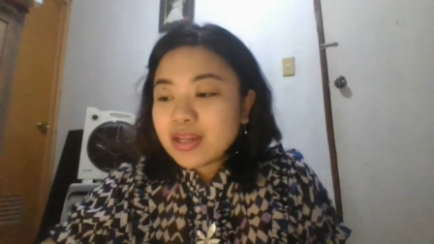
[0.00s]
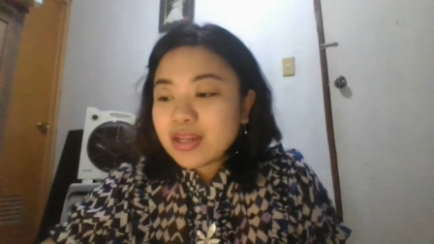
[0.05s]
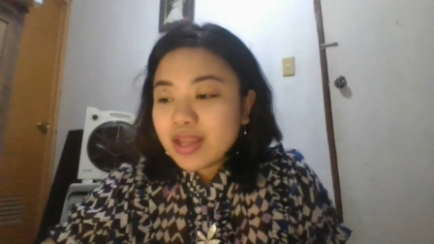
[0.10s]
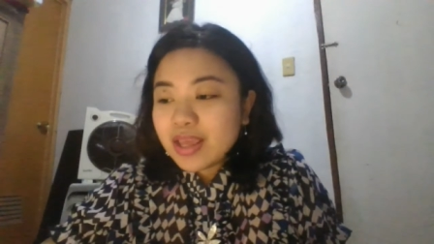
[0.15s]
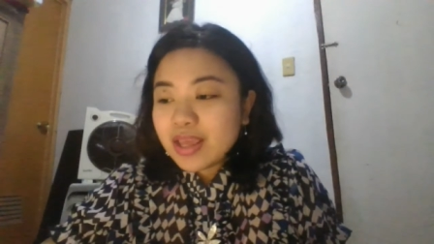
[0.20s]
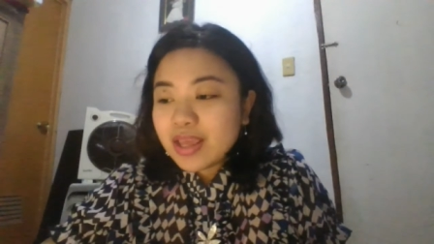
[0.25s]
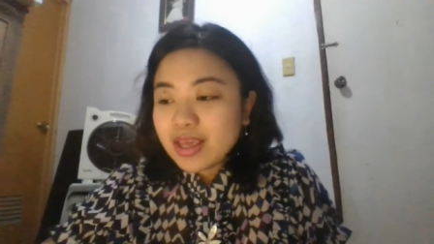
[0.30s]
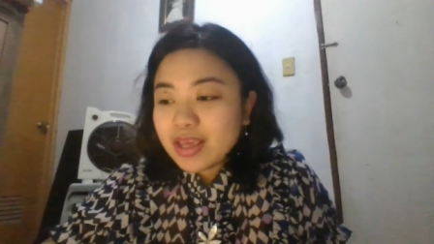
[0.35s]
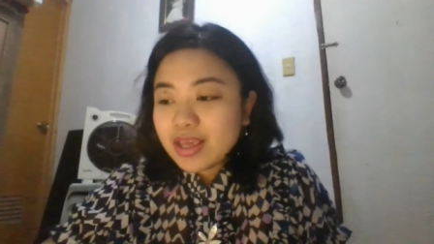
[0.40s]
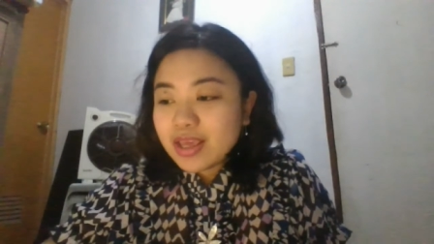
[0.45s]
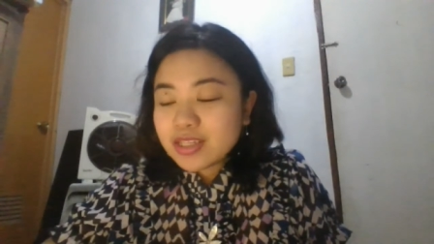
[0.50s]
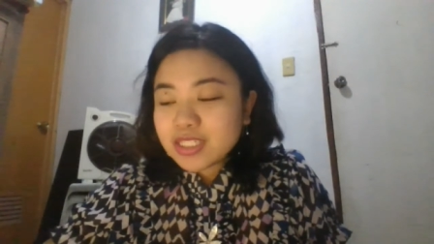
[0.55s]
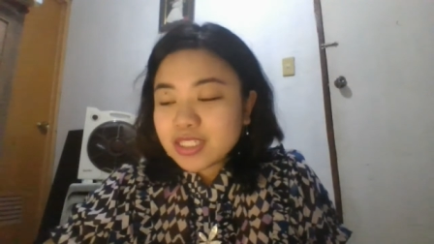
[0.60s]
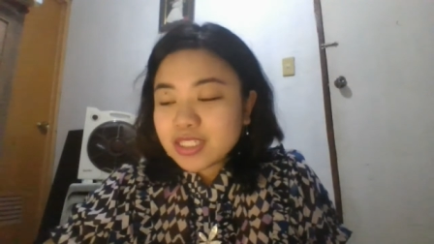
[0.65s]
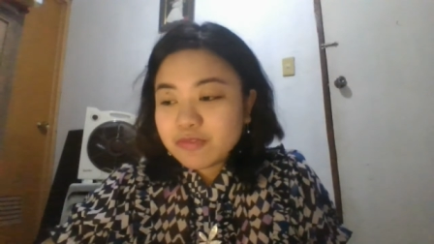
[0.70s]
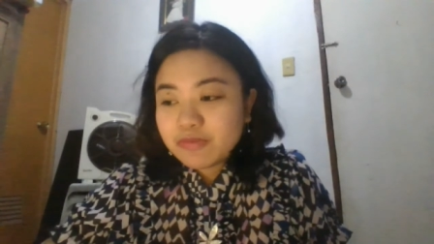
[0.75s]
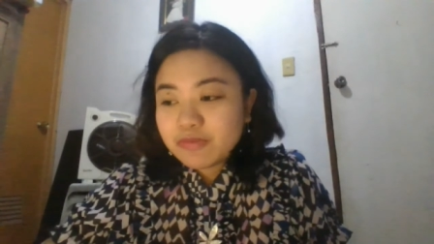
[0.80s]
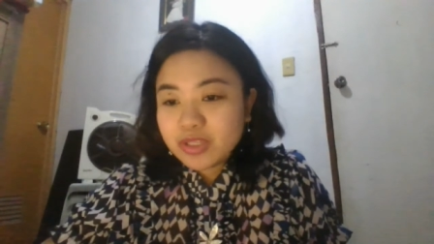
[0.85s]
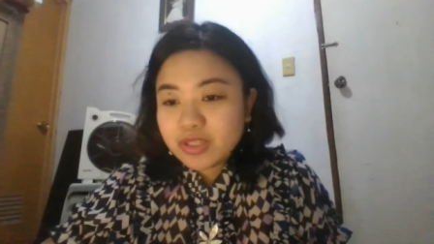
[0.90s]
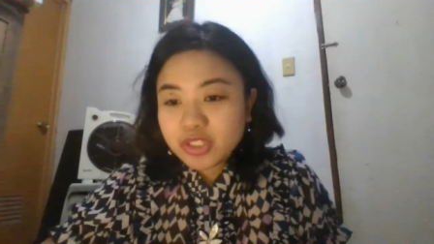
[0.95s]

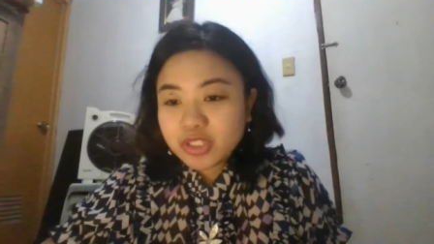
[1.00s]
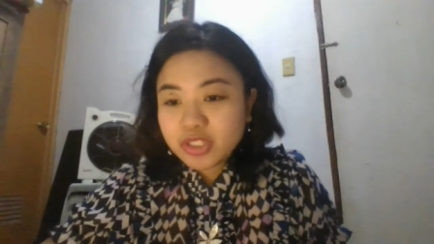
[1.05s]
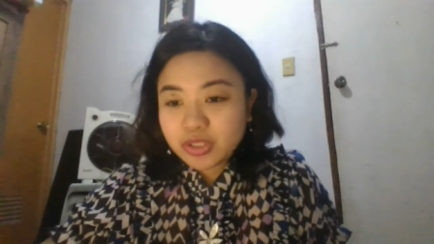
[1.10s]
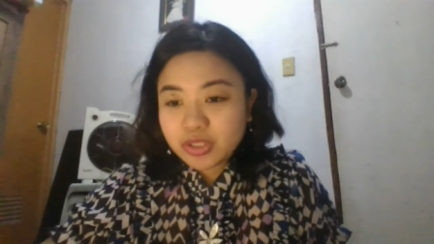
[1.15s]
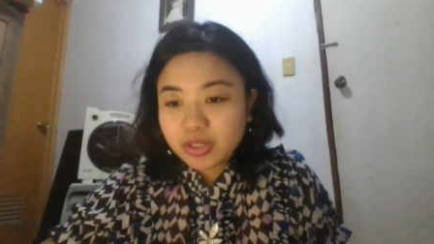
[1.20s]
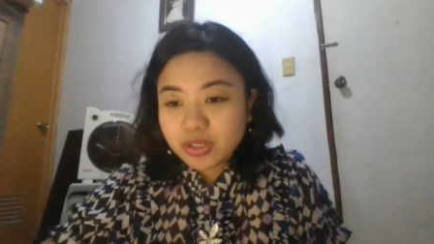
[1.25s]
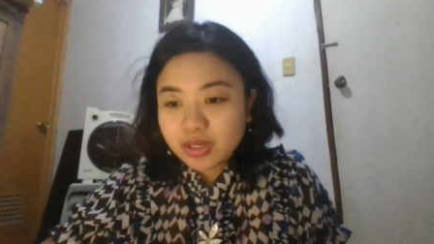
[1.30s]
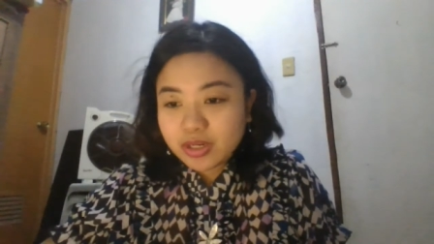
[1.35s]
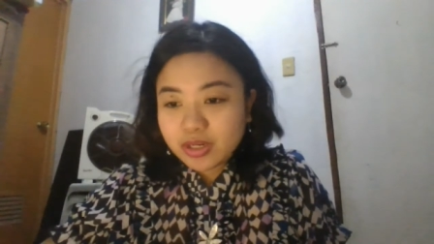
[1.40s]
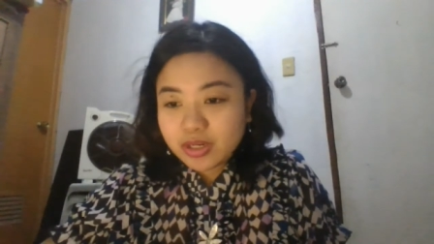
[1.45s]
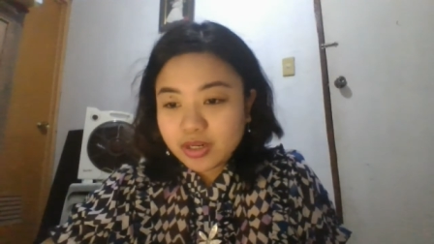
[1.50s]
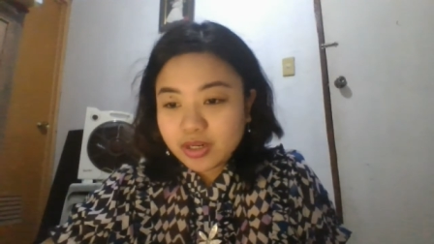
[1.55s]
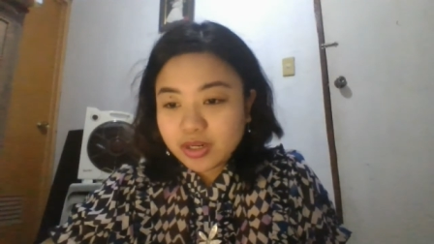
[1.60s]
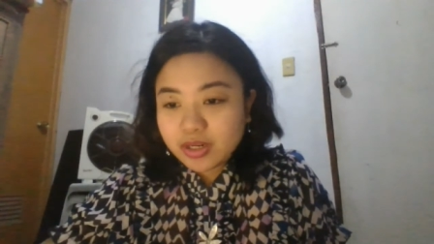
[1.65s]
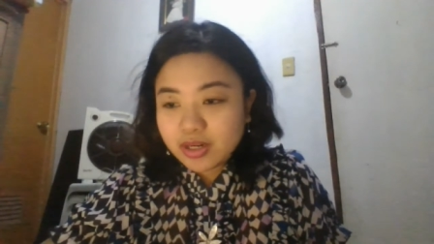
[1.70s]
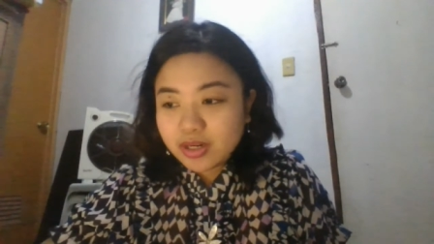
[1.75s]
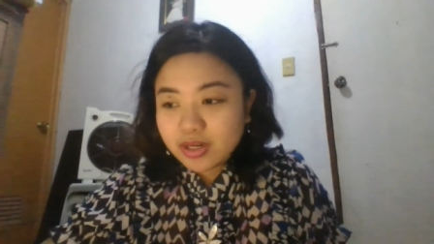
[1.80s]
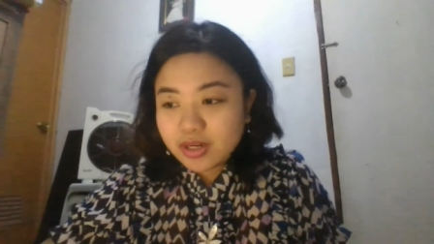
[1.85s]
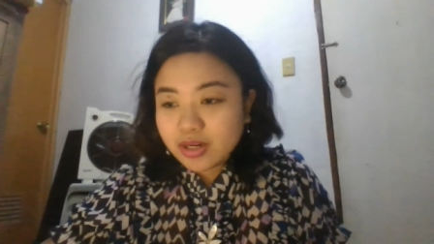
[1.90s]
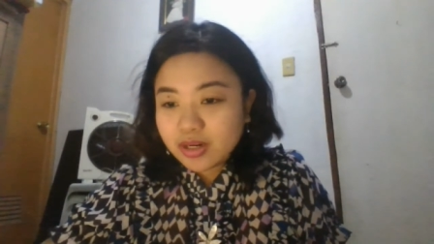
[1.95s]
Next feature.
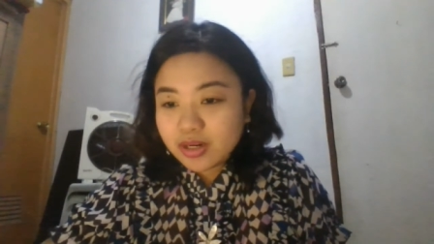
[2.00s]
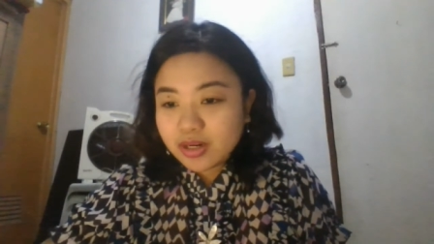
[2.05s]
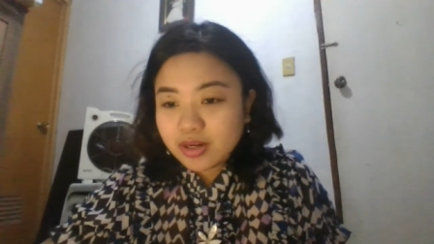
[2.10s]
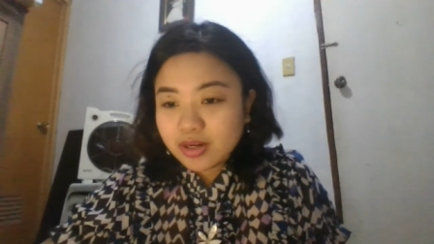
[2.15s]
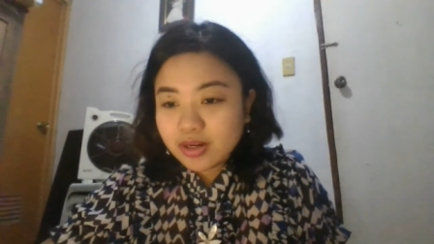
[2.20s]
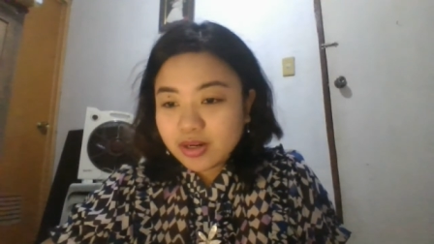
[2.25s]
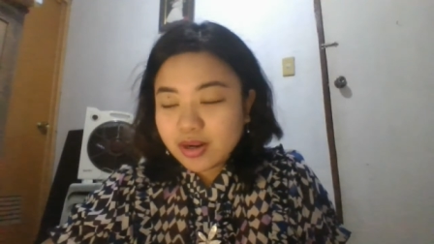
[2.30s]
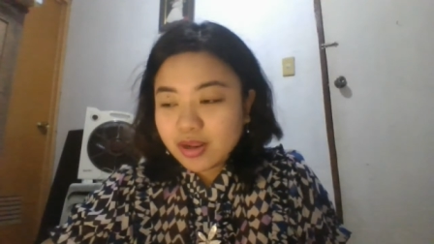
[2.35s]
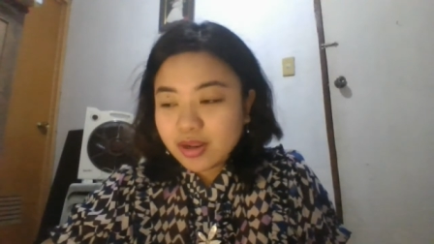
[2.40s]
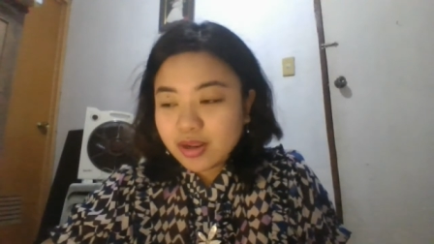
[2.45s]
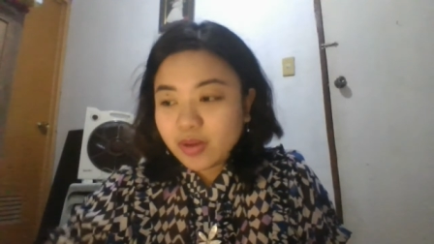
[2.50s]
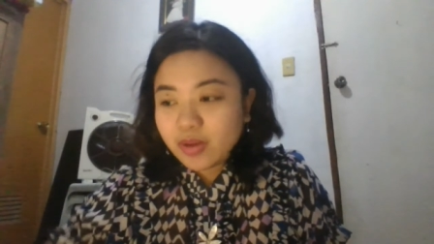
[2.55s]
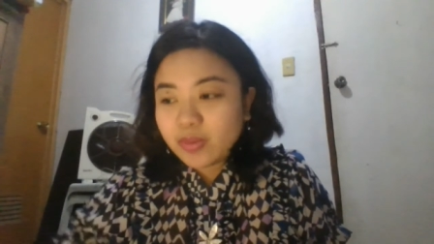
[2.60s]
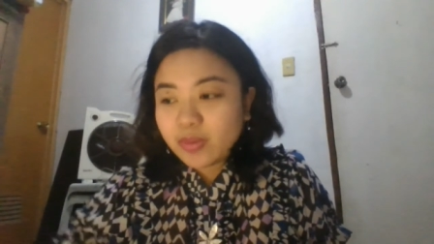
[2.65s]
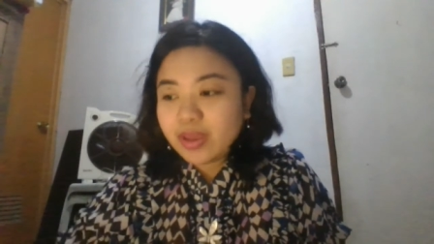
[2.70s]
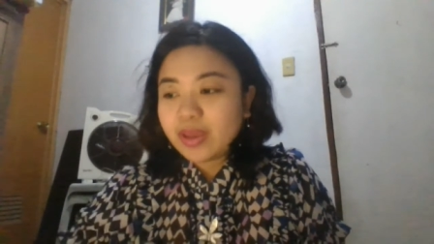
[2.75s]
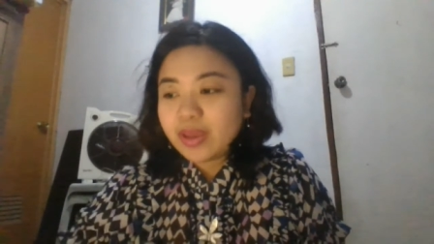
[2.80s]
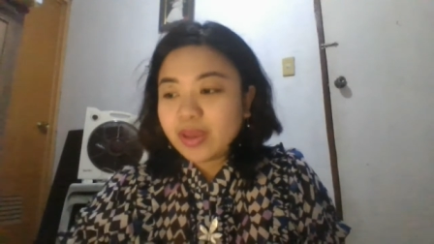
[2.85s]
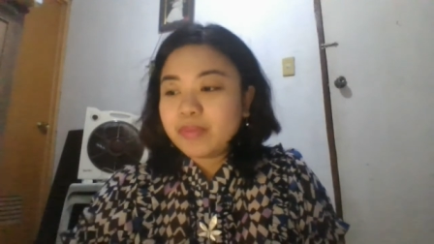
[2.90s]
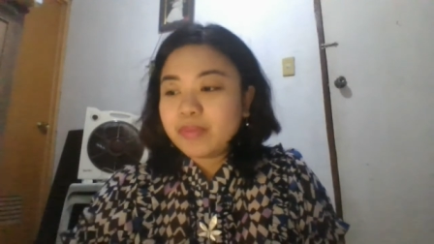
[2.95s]

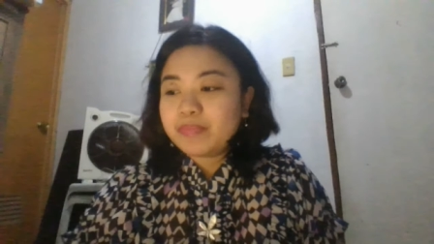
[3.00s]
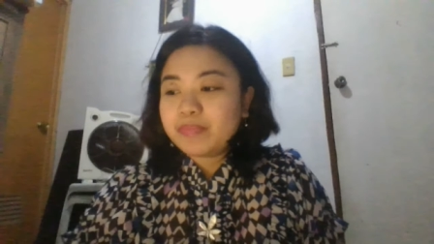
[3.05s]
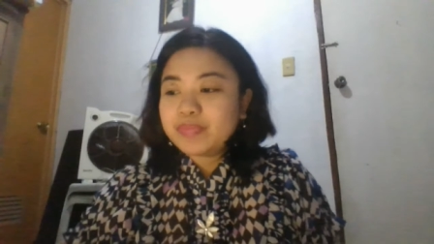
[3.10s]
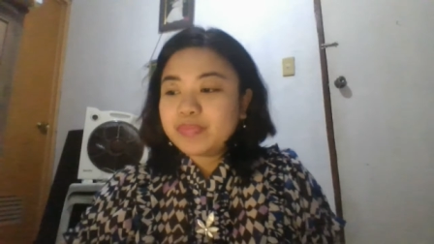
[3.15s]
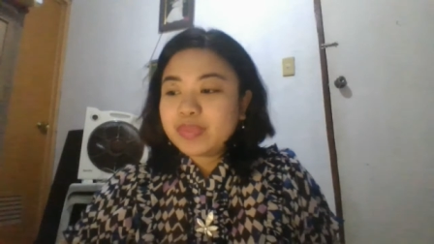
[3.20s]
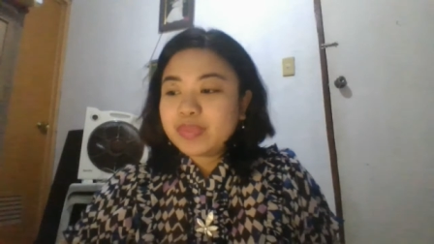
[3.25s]
Okay.